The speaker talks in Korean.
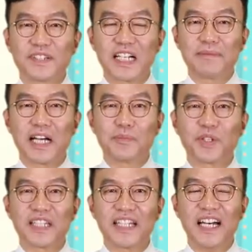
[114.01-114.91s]
동그라미가
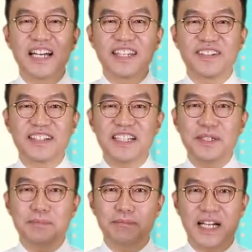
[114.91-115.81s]
보인다.
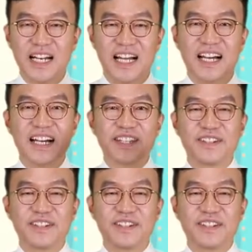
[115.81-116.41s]
혀를 말아라.